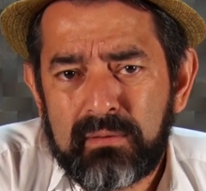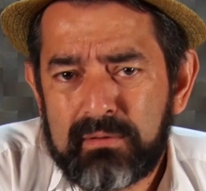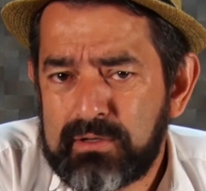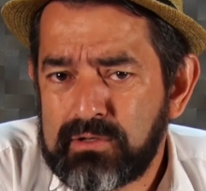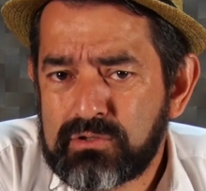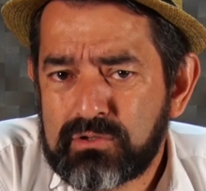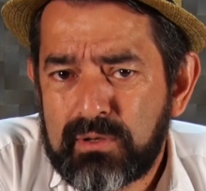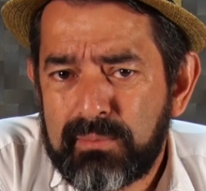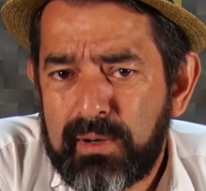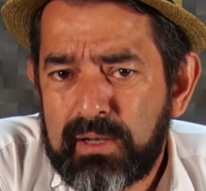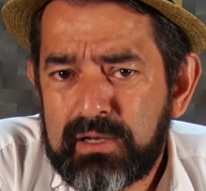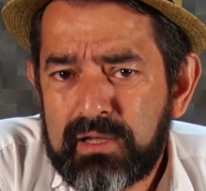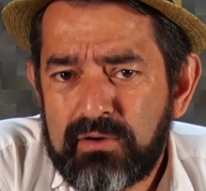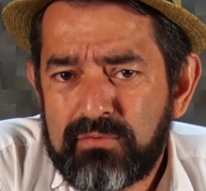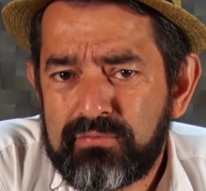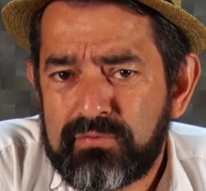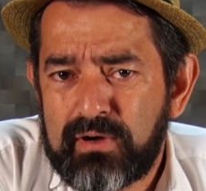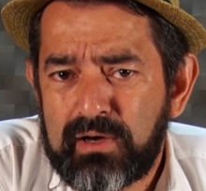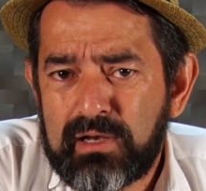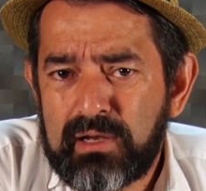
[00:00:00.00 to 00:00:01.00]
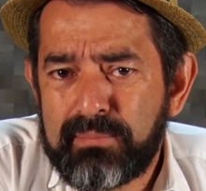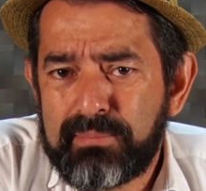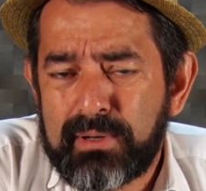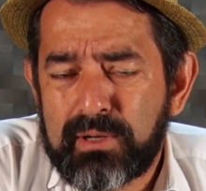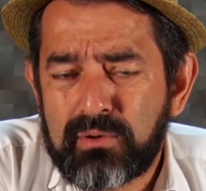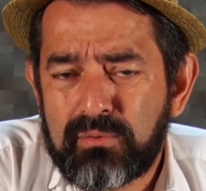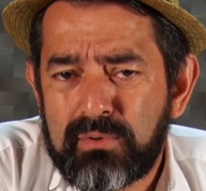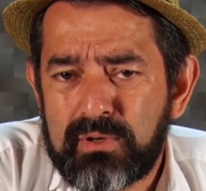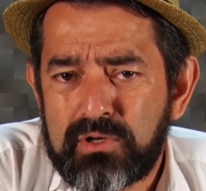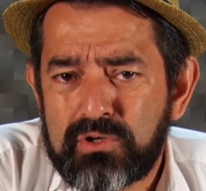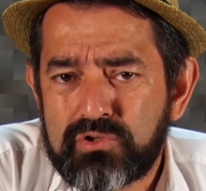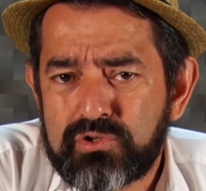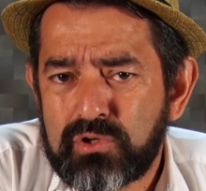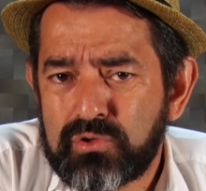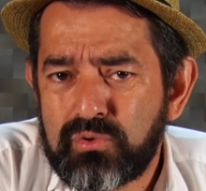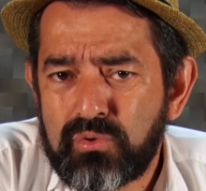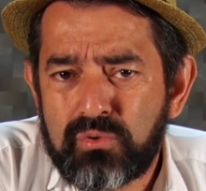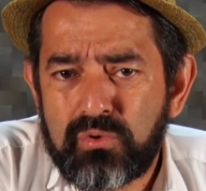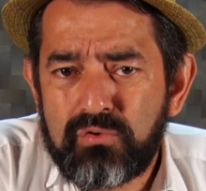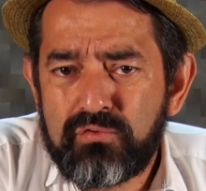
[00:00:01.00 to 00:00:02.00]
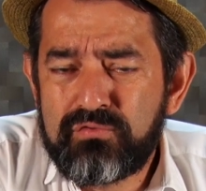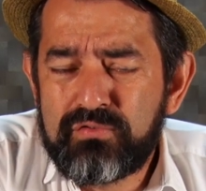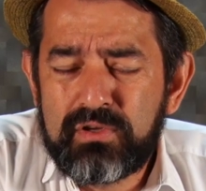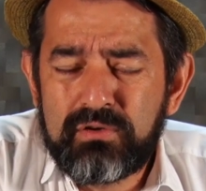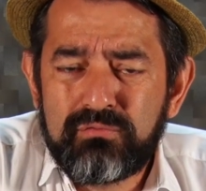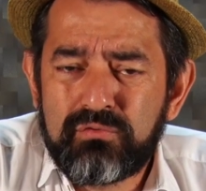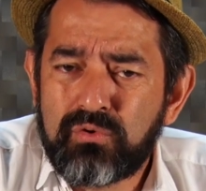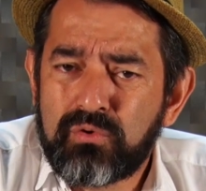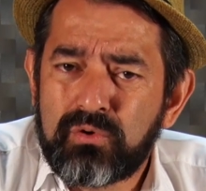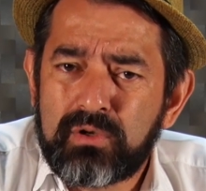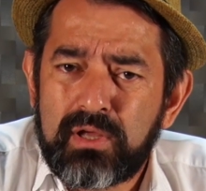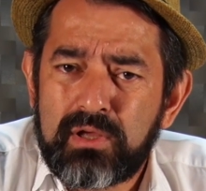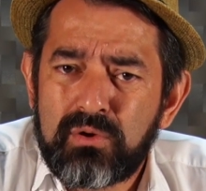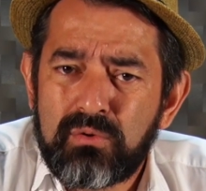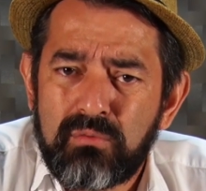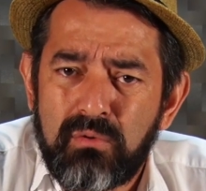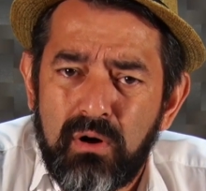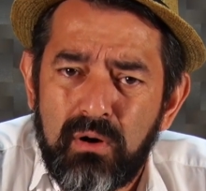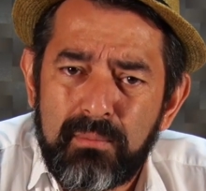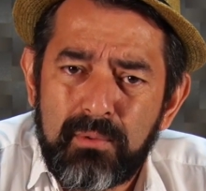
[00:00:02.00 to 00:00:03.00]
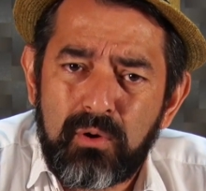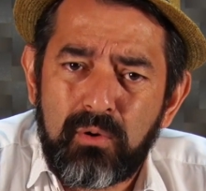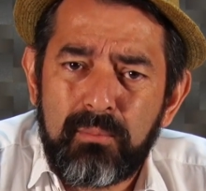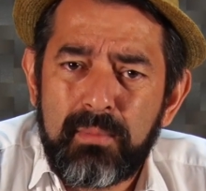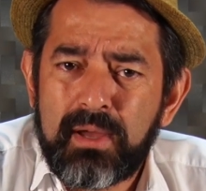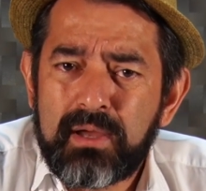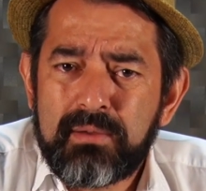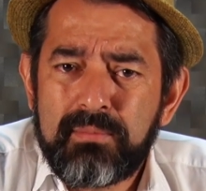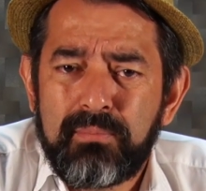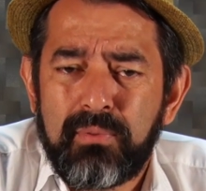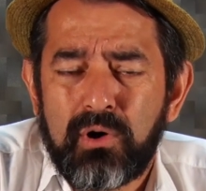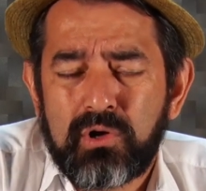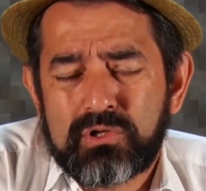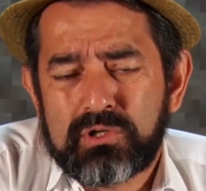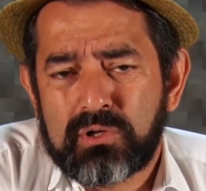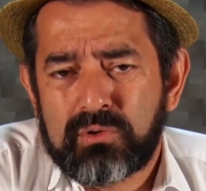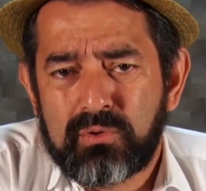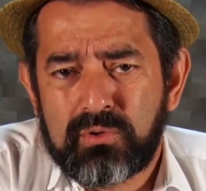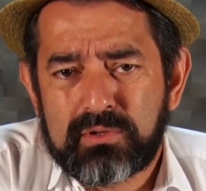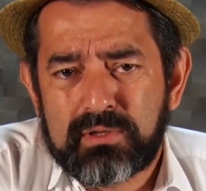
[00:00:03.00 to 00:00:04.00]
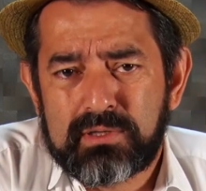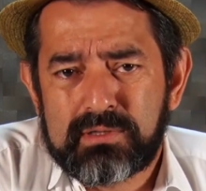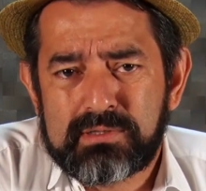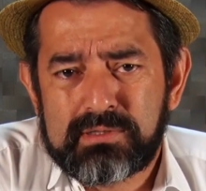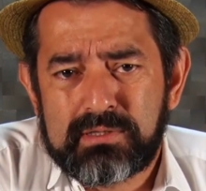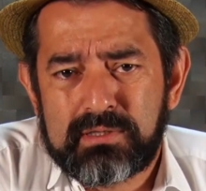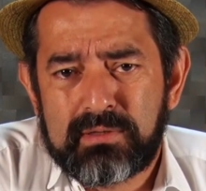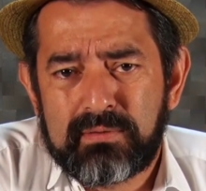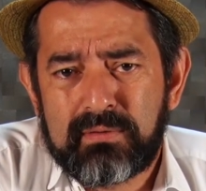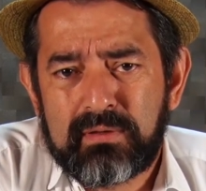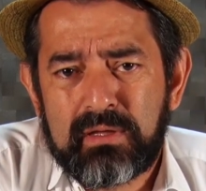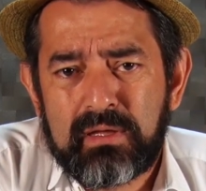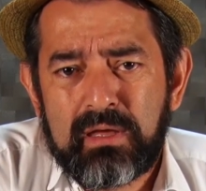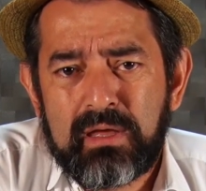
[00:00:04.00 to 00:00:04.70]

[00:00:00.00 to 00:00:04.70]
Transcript: Isso que Maria fala para o anjo: Eu não convivo com nenhum homem, como é que pode acontecer?